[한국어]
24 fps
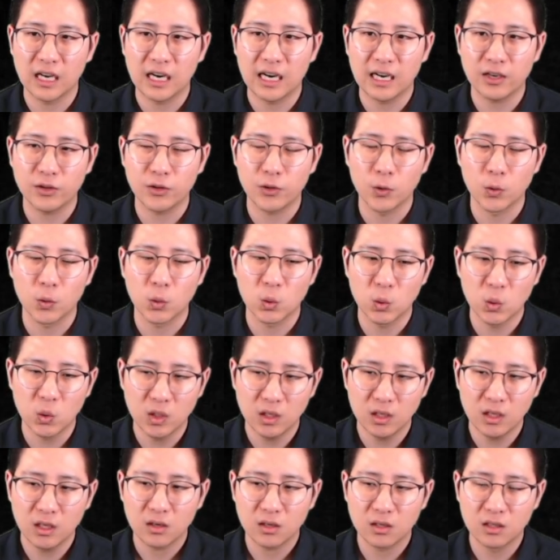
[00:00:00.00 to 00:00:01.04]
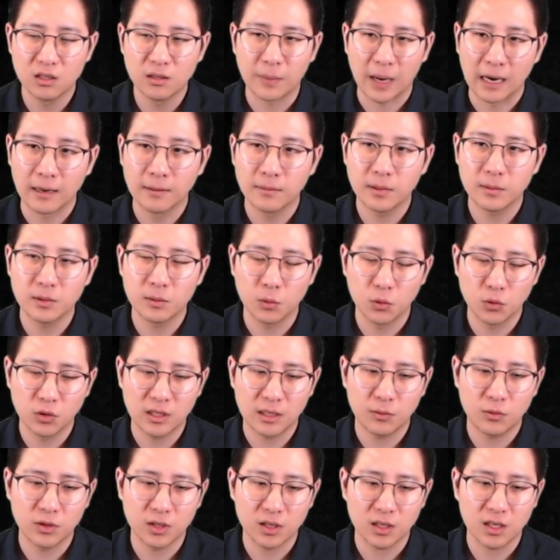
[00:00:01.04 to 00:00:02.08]
하게 되었고 그 방법을
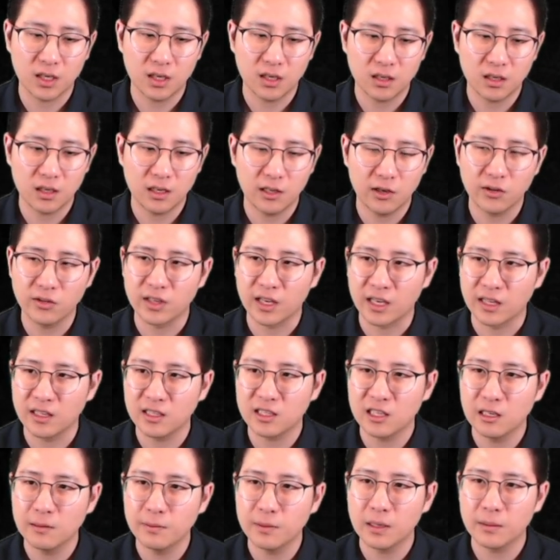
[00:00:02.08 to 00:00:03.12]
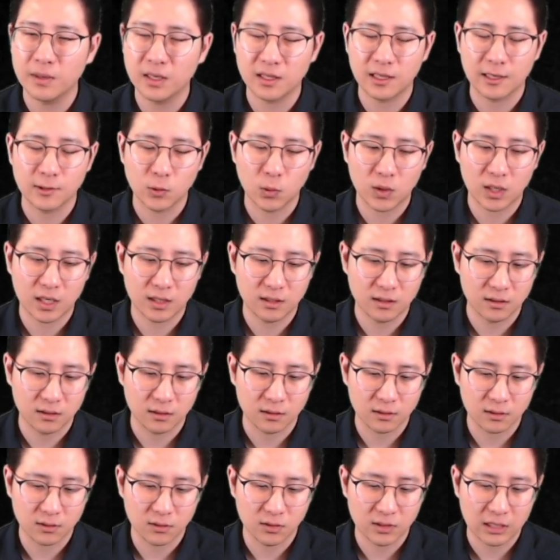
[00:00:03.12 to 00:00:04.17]
모르다 보니까 1년 내내 실패만 계속하는
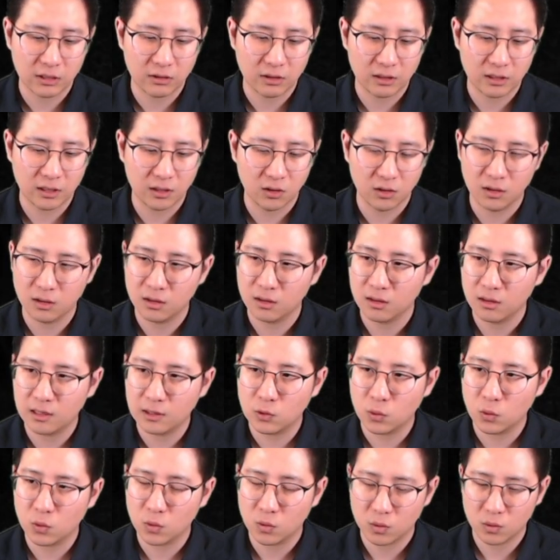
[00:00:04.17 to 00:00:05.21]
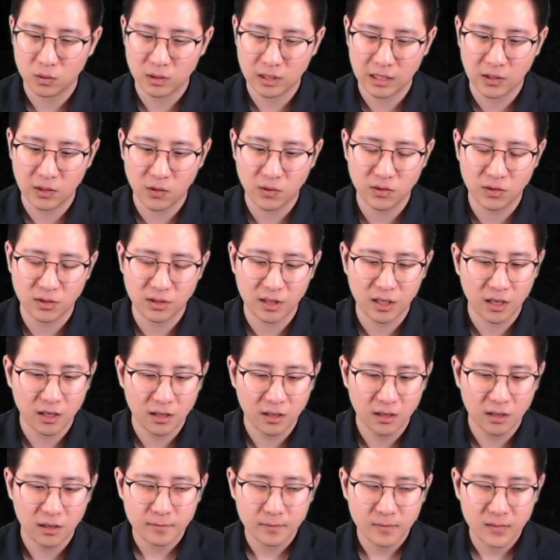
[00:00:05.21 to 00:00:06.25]
그런 상황이 계속 생겼는데
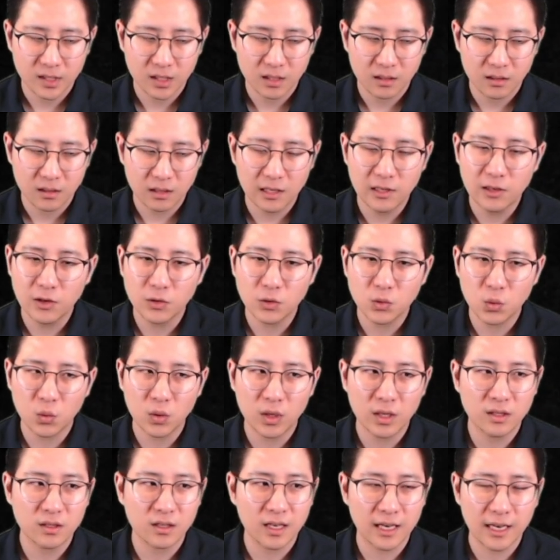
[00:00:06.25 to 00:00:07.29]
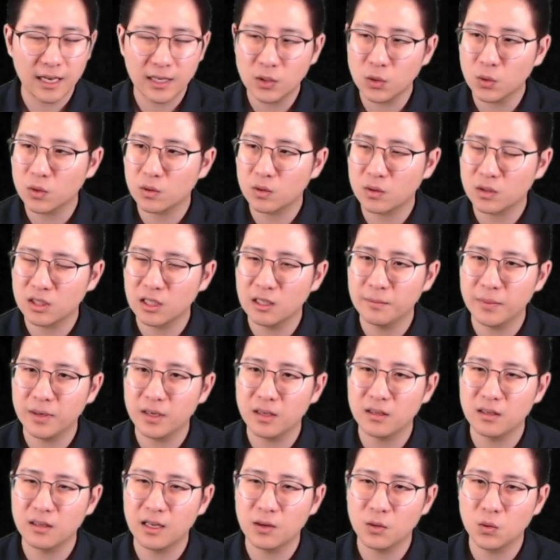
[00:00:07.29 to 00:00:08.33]
1년 동안 계속
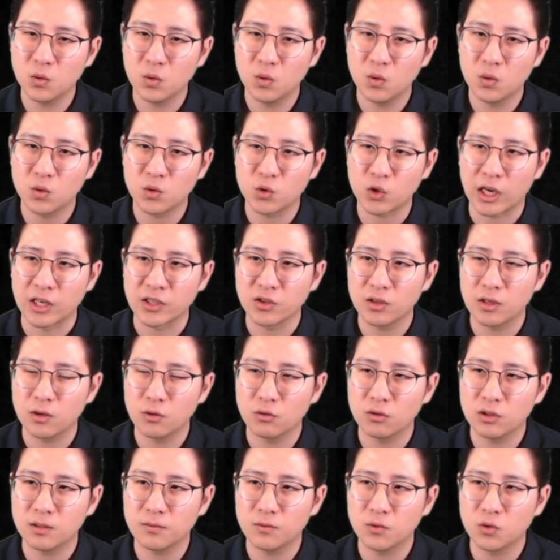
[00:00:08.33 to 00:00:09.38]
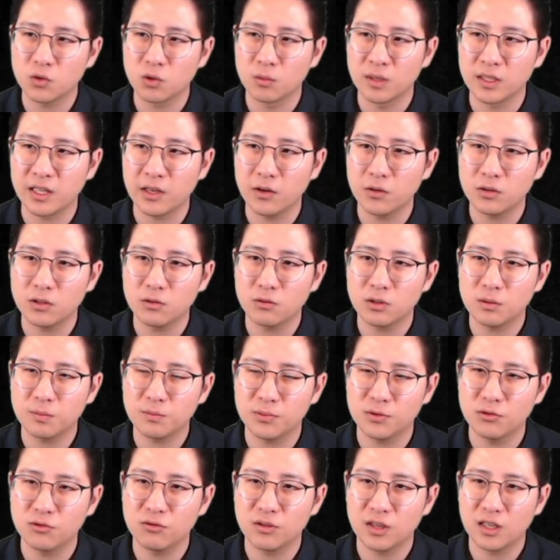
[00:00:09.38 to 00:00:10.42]
실패를 하고 좌절하고 싶고 정말 때려치고
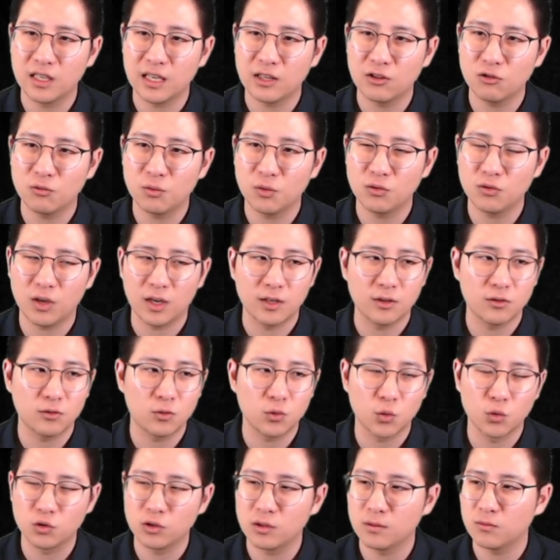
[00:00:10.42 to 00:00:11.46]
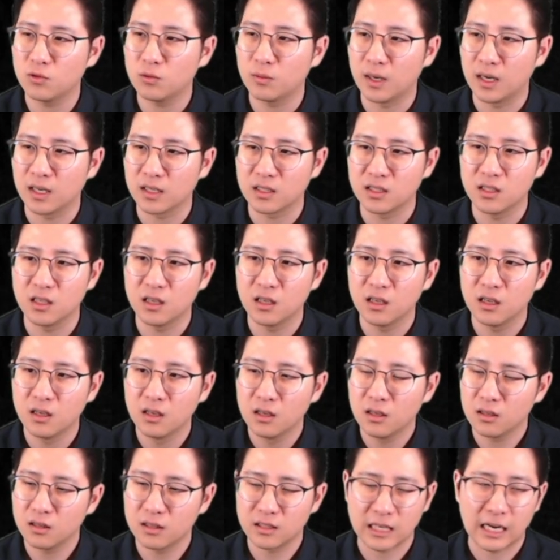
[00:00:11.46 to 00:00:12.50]
싶은 순간이 한두 번도 아니고 교수님도 막 이제
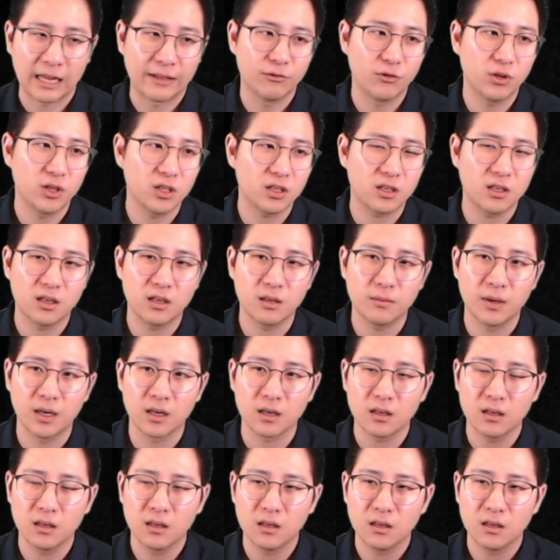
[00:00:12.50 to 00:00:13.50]
잘 안 되니까 막